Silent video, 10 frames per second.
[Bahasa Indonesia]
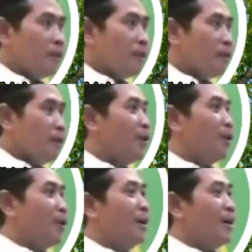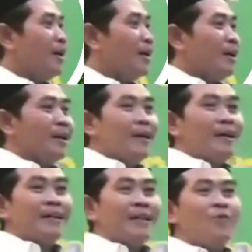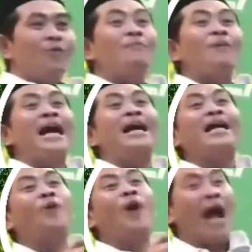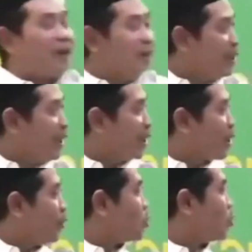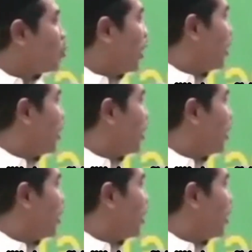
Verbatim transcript: Loh. Wong melarat wani ngece wong sugih di